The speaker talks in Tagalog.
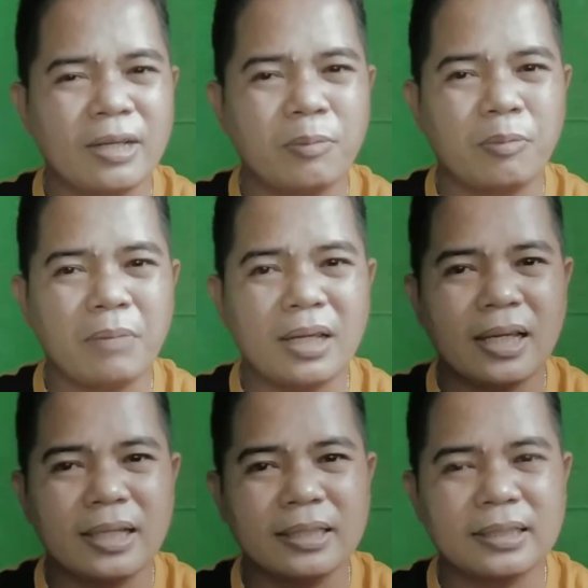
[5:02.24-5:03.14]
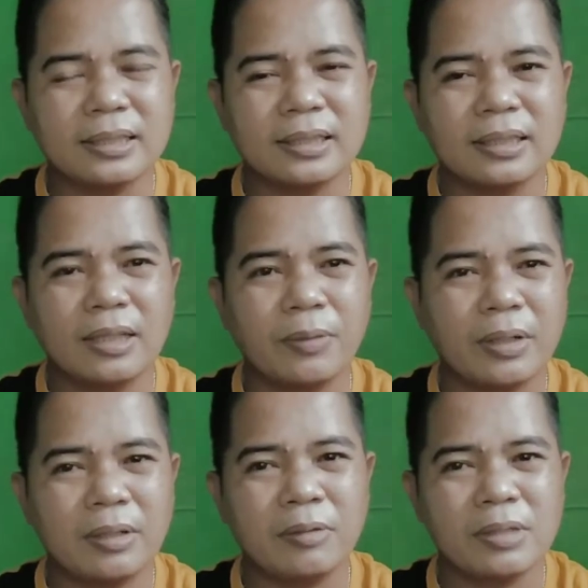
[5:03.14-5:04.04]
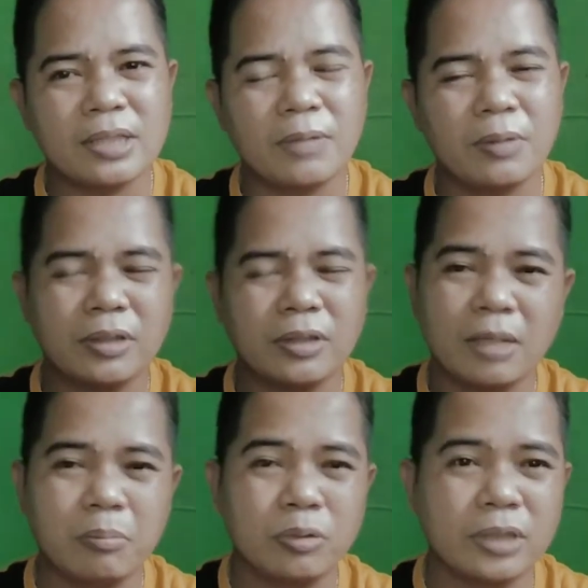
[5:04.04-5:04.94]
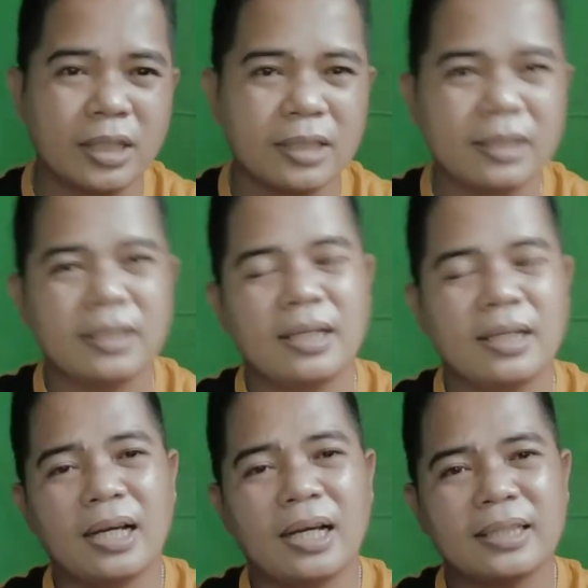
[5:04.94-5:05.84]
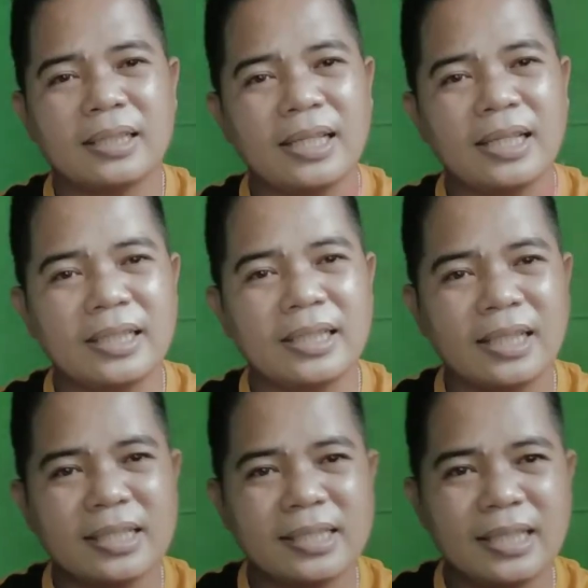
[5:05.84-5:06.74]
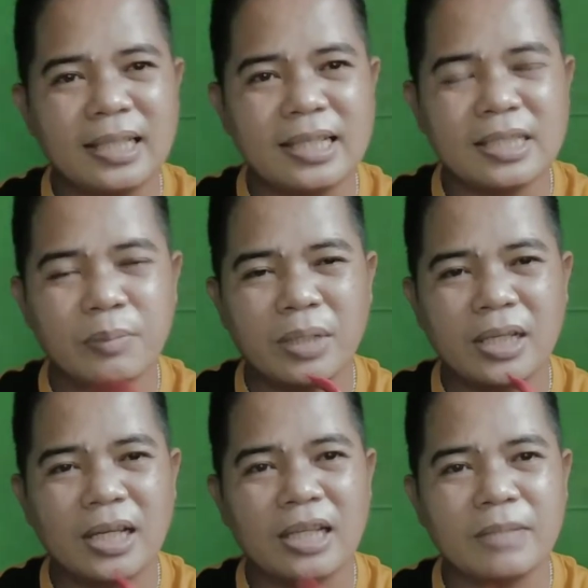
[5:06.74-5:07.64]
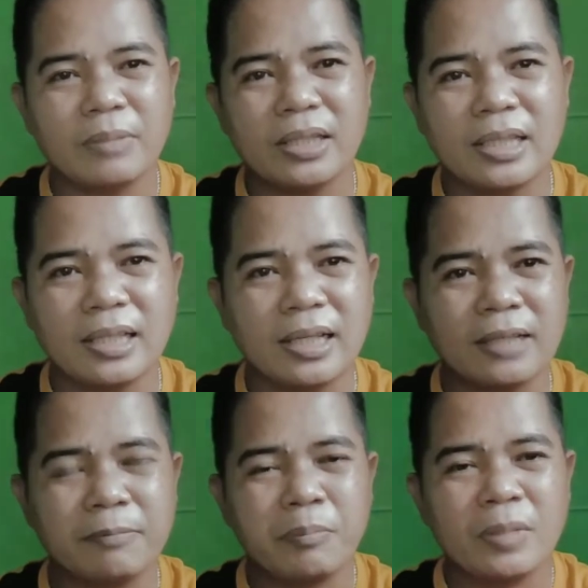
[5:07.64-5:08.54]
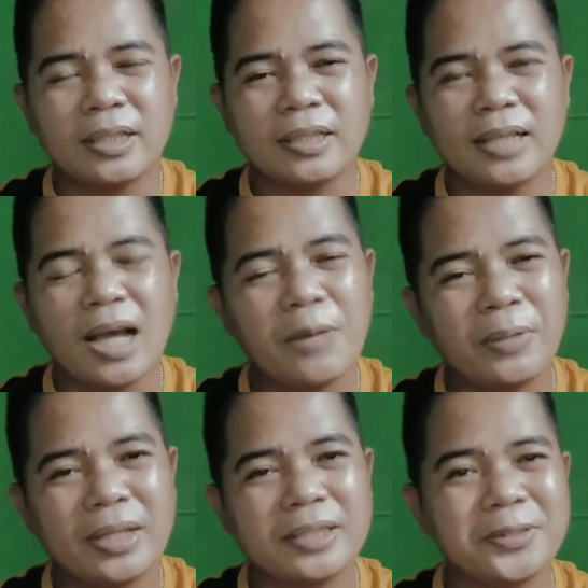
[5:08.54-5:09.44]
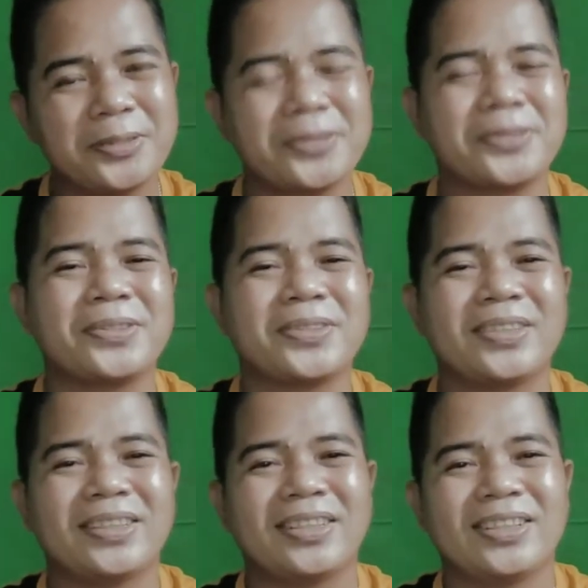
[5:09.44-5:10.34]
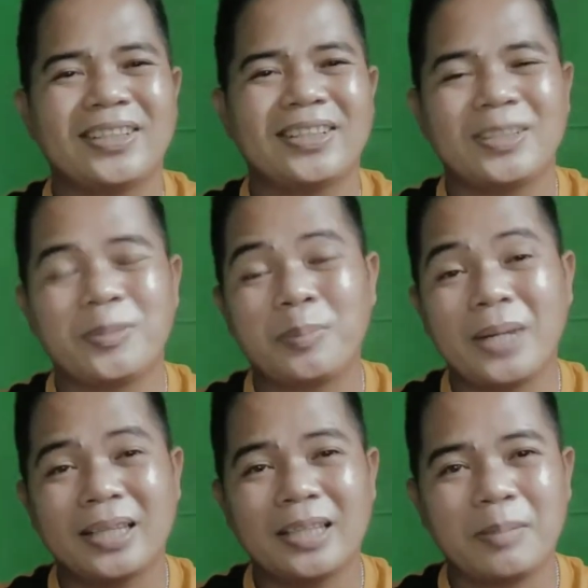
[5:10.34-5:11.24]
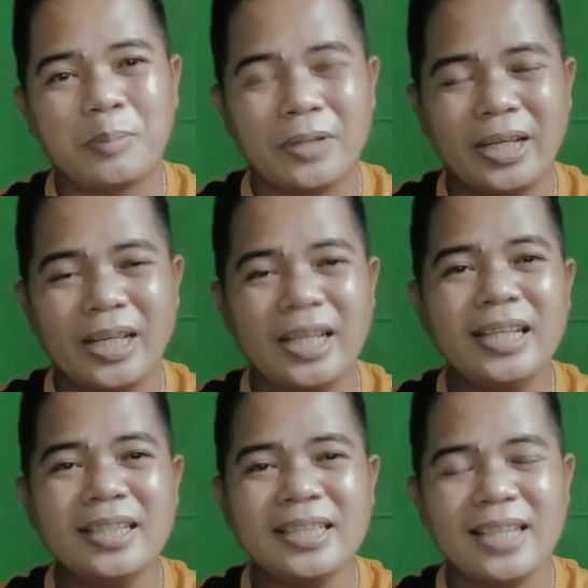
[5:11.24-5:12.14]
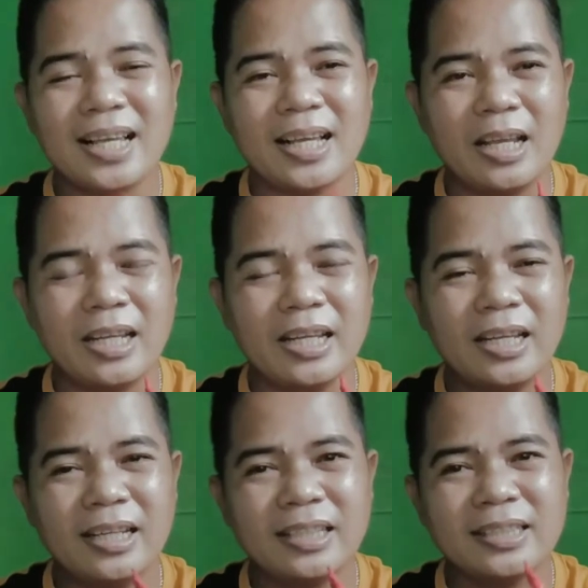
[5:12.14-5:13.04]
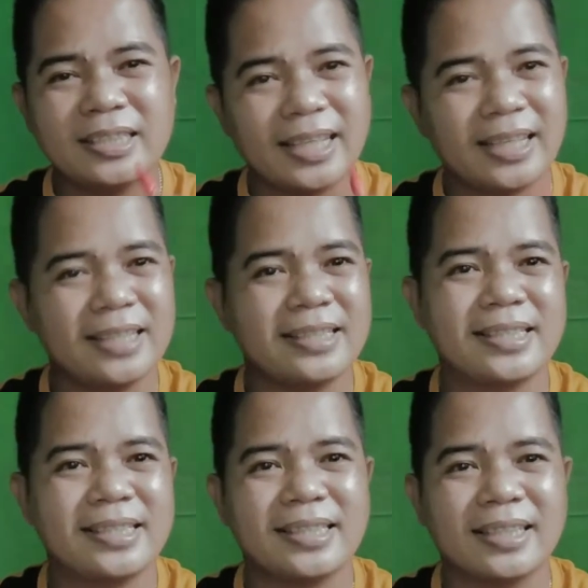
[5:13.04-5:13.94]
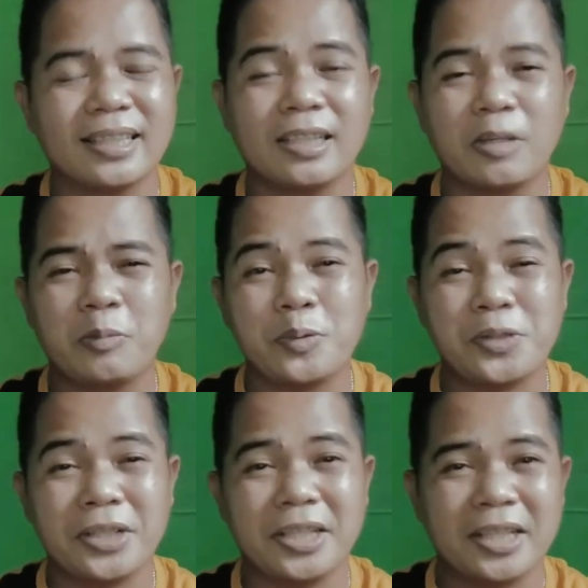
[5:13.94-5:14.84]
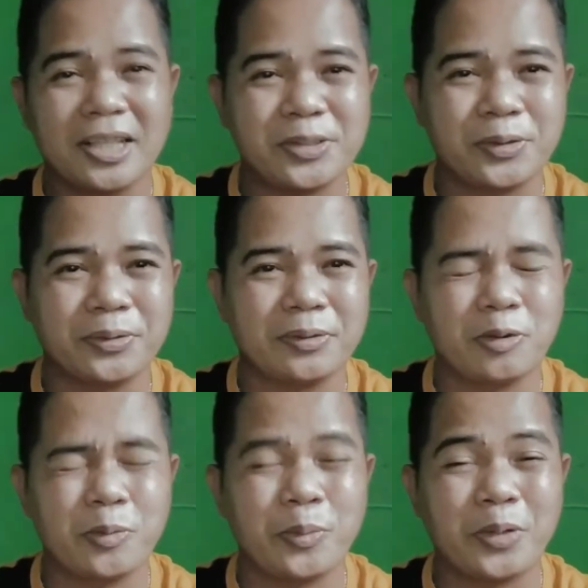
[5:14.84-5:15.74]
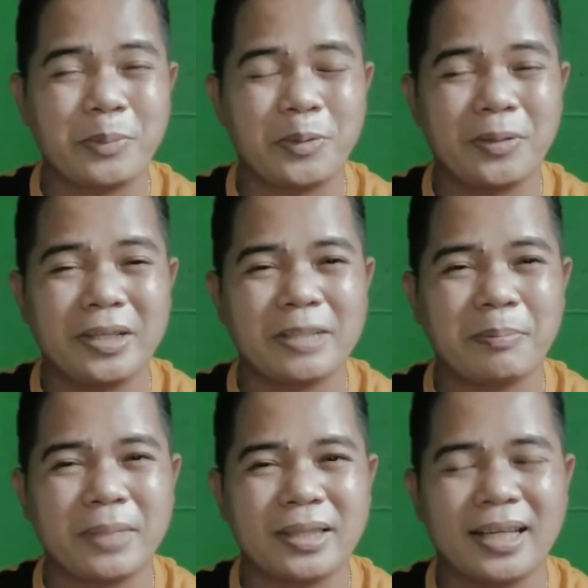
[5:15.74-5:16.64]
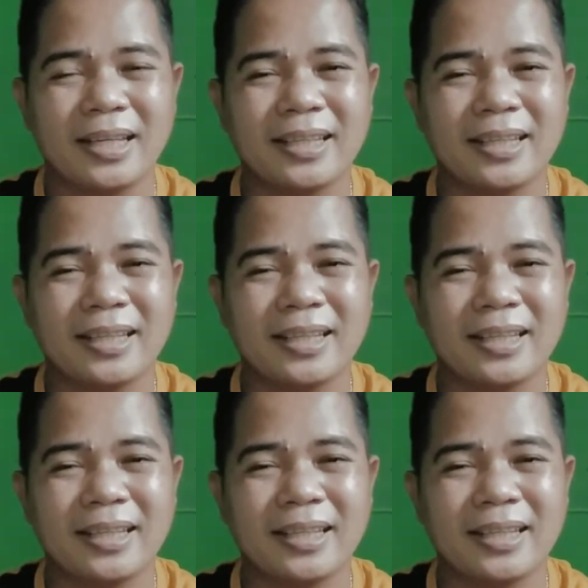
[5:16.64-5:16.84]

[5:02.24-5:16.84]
daw pong malay gawa ako ng asawa ko tinakbo niya at nilagyan niya ng sili sa may ilalim ng dila uh, awa ng Diyos yung bata po in, in seconds, nagkaroon po siya ng reaksyon. Kumurap wow. yung kanyang mata.